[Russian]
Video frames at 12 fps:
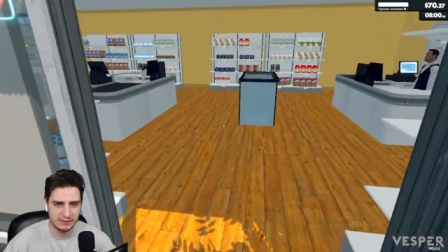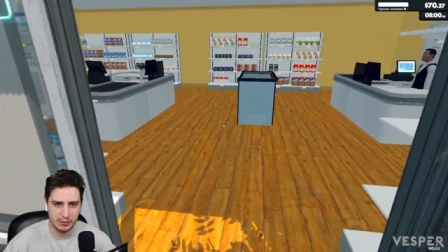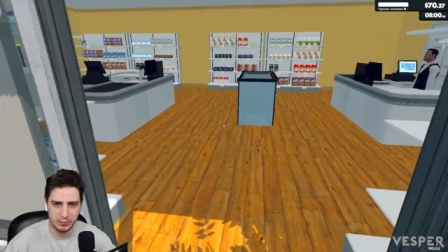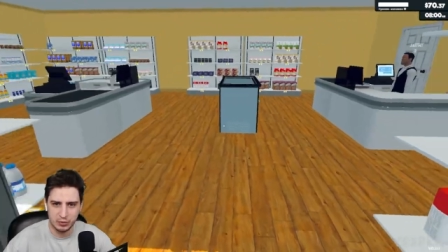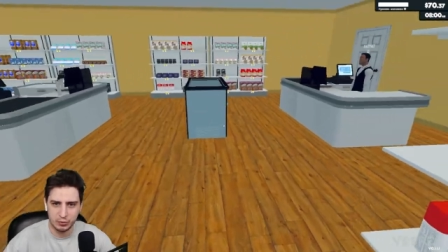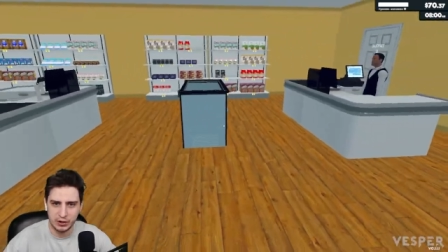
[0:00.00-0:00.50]

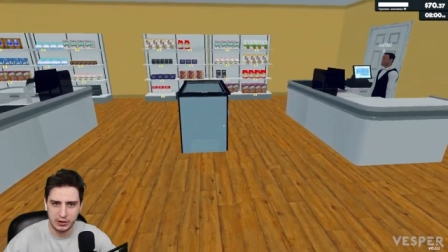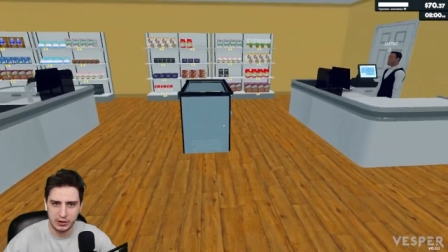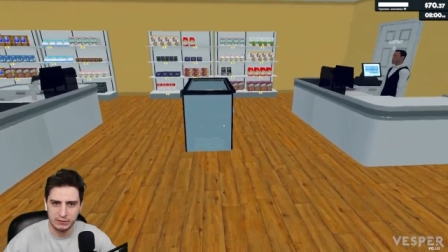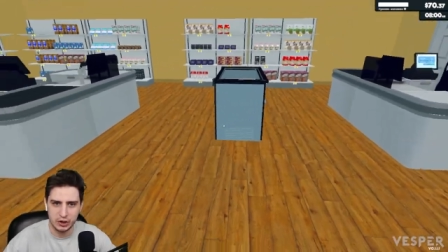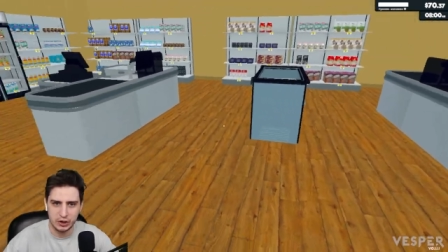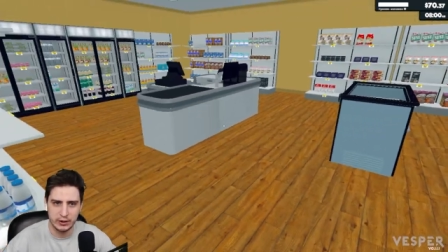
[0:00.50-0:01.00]
почему так
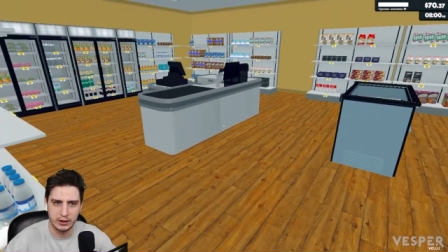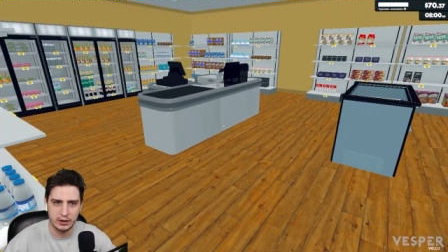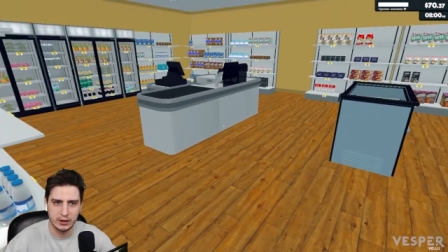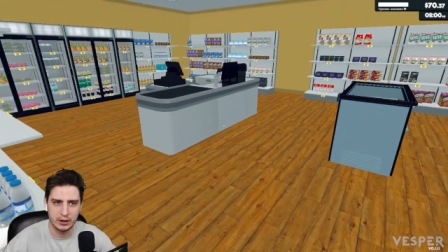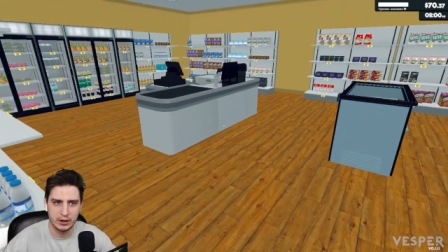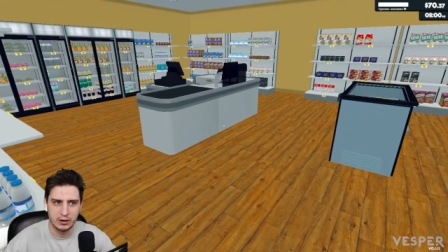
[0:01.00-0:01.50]
вышло?
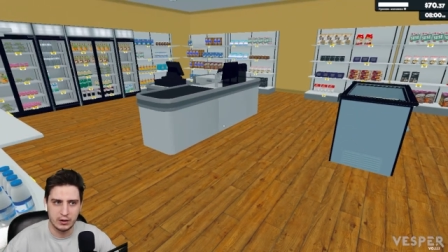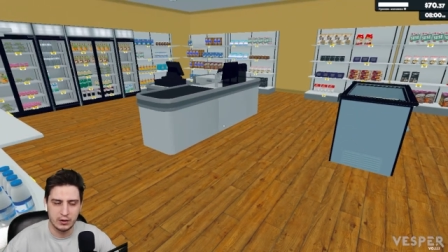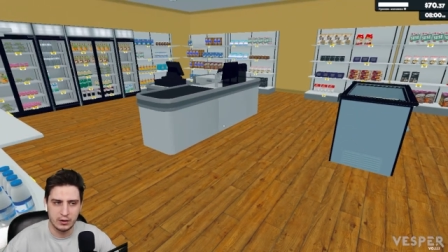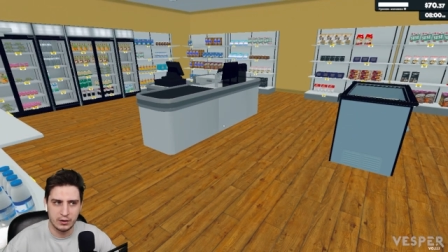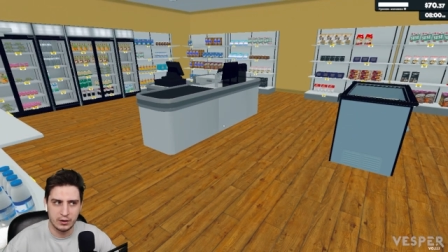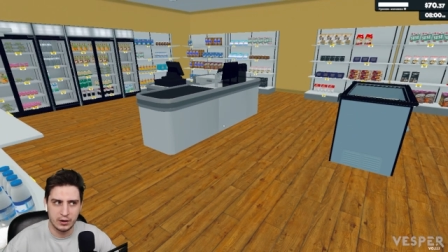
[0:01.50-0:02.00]

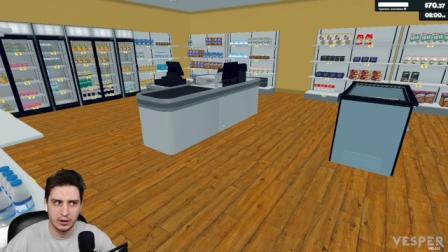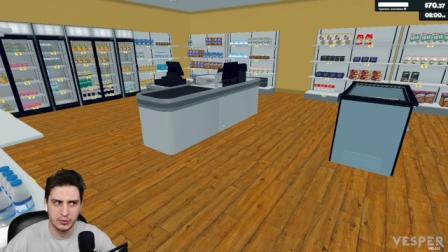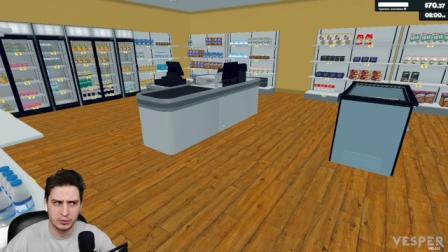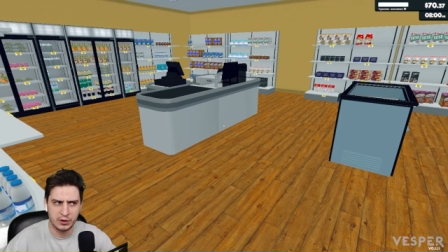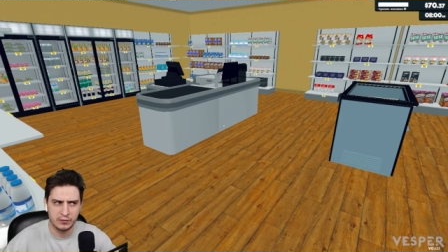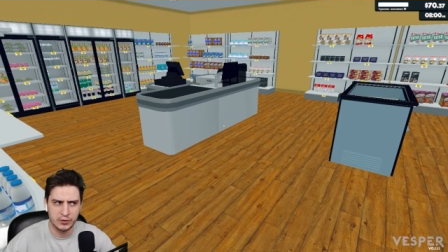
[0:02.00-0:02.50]

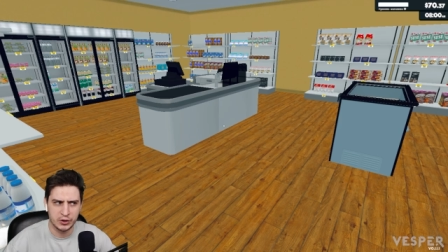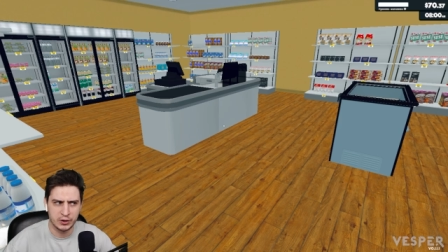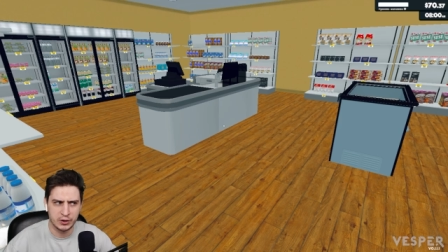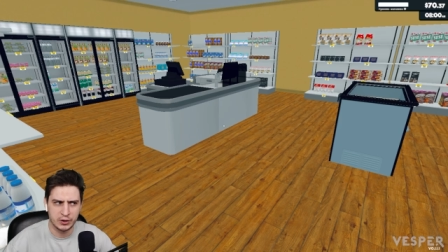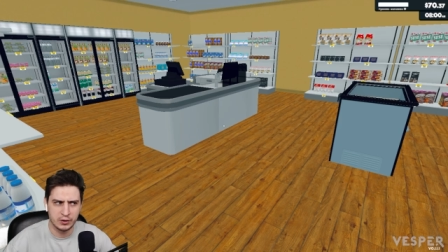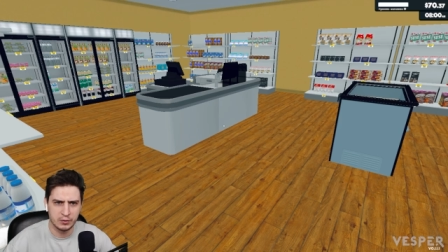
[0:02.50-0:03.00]
Почему так
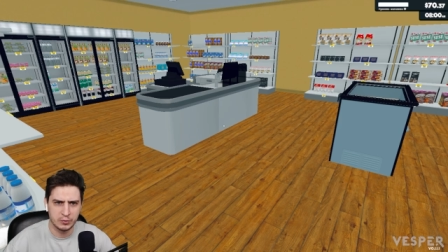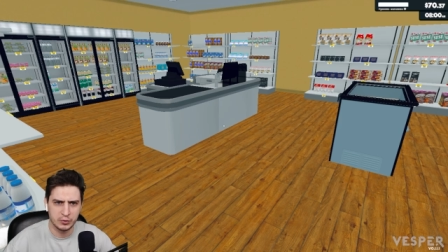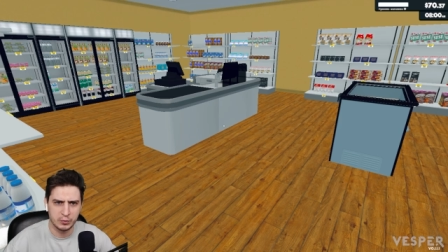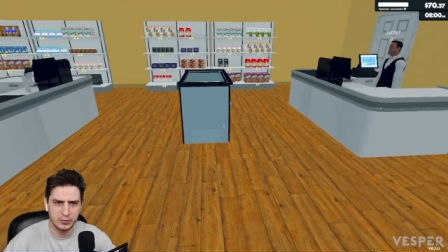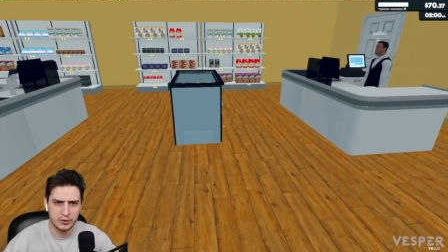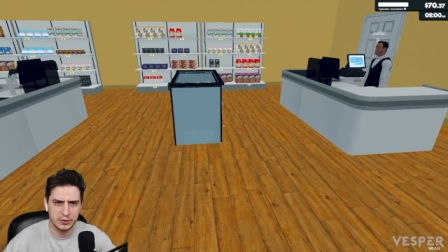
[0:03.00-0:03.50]
вышло?
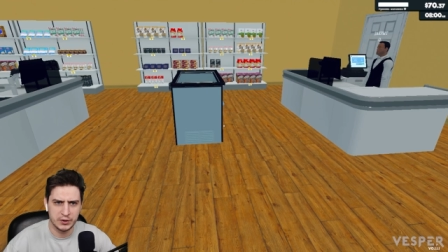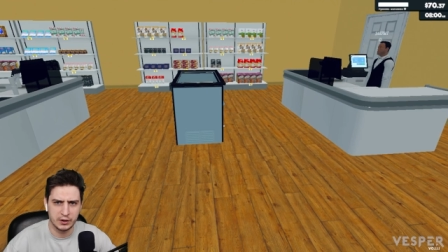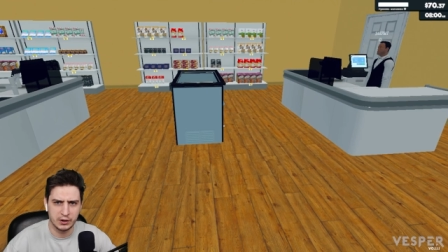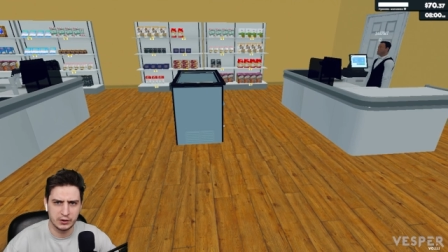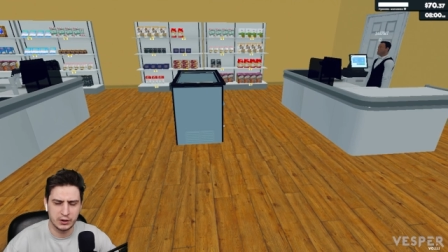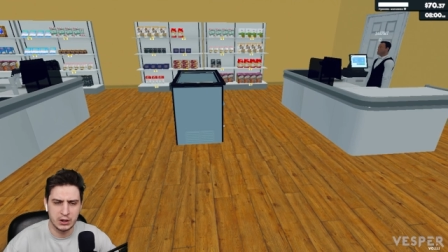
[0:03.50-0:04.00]
Почему денег
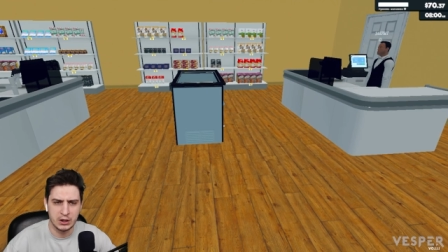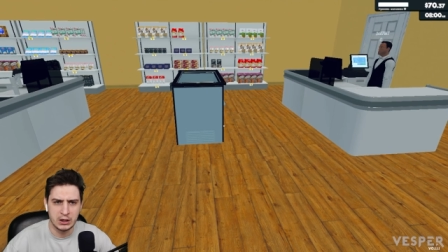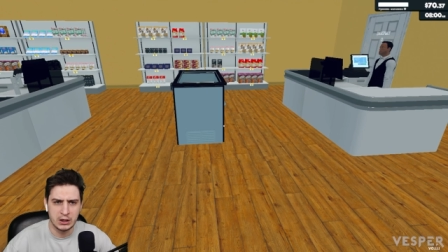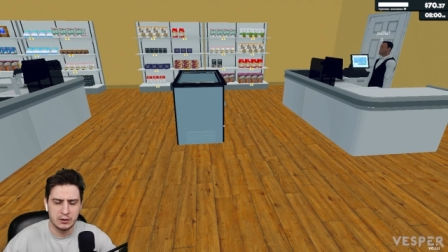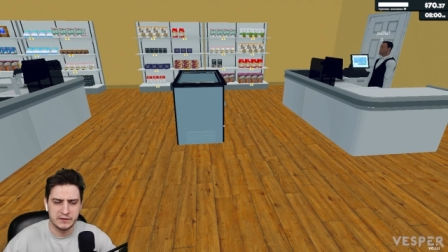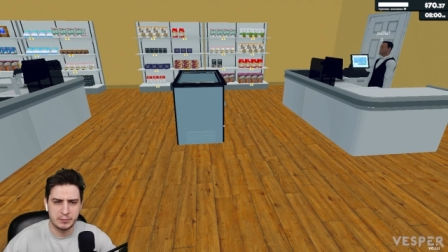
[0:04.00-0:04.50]
нет?
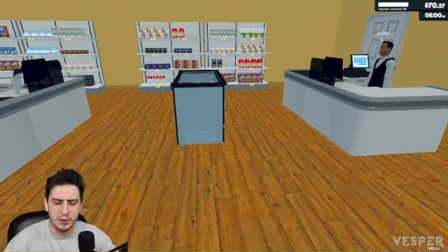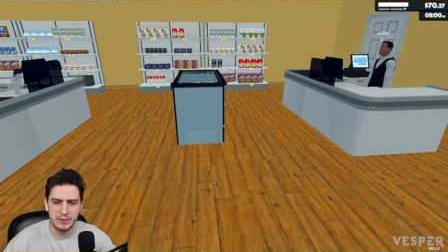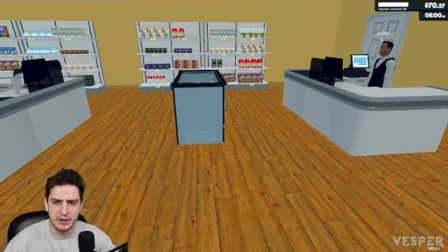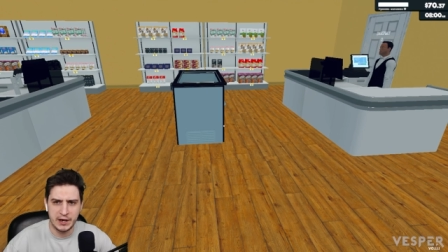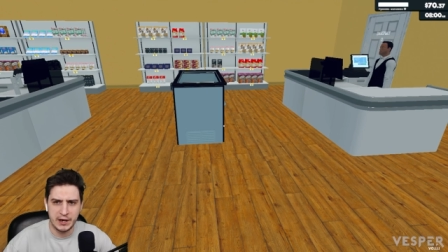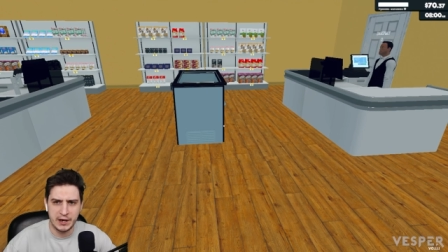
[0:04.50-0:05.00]

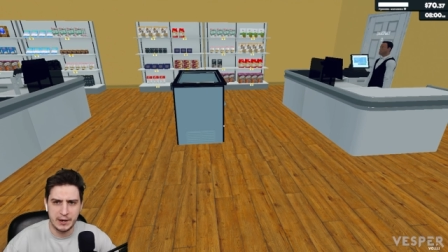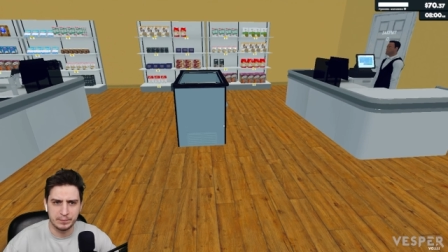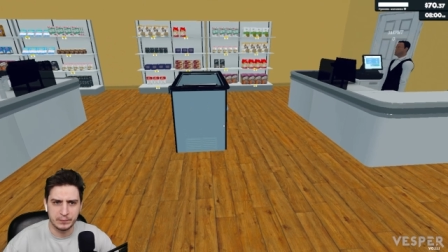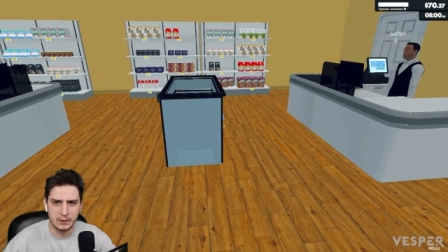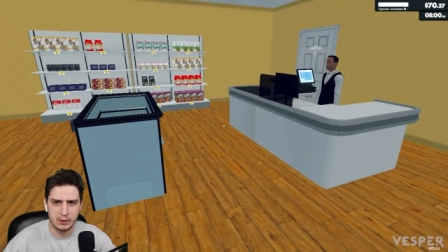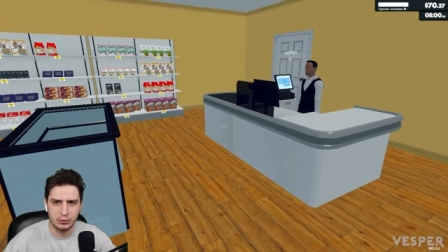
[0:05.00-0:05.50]
Вспоминаем.
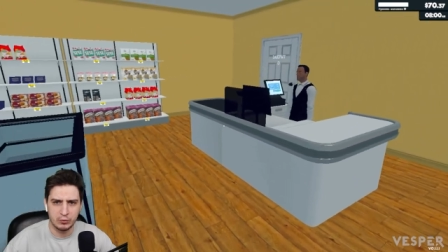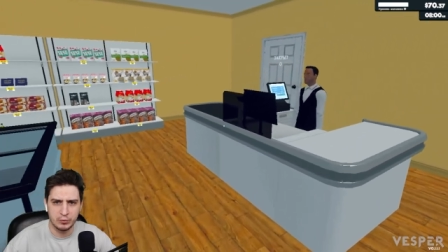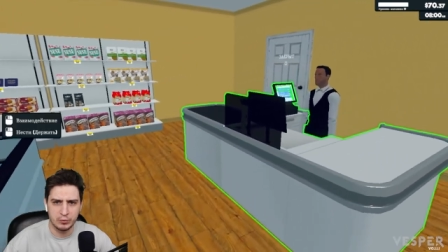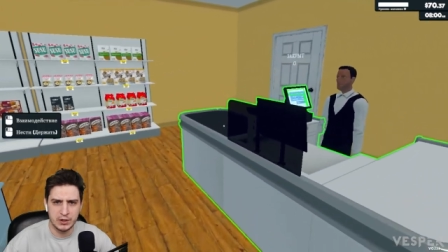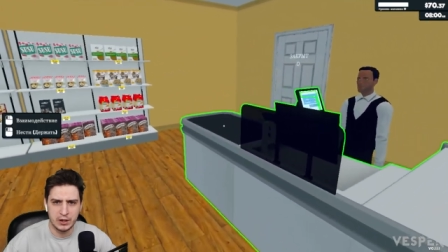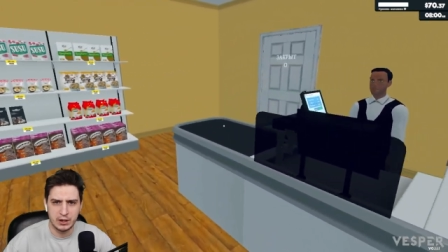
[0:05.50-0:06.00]
У
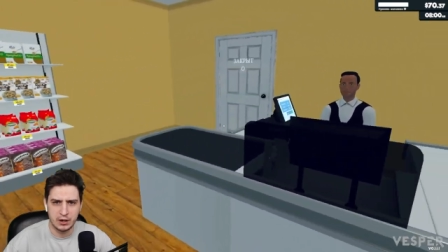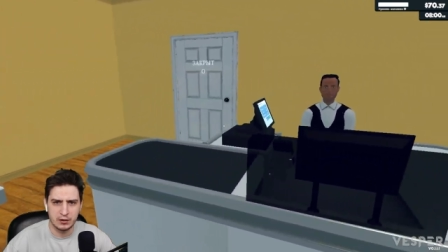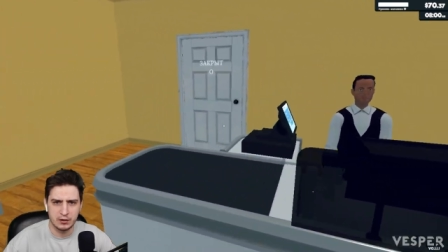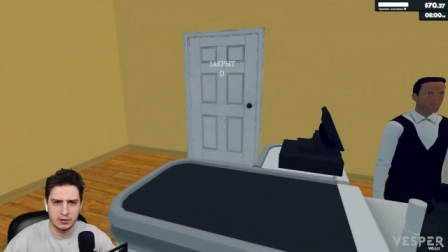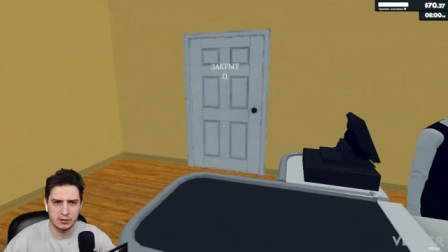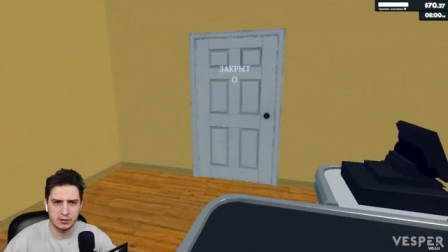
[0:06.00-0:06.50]
меня
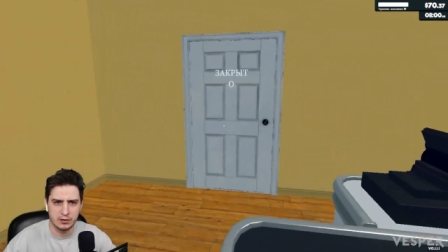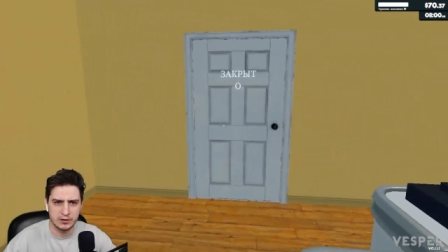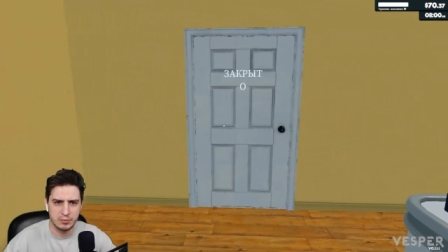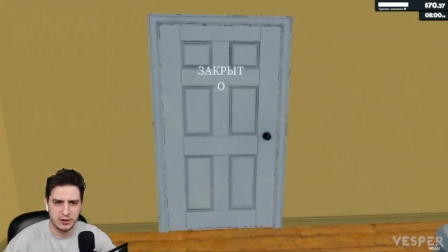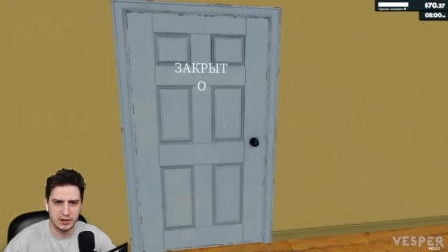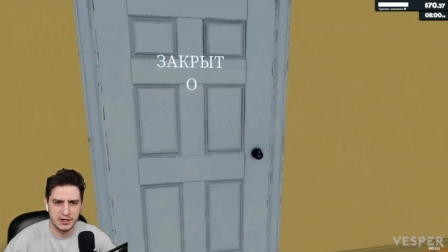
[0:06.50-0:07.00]

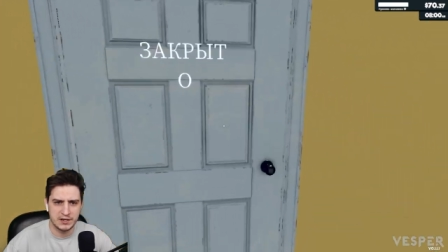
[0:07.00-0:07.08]
теперь есть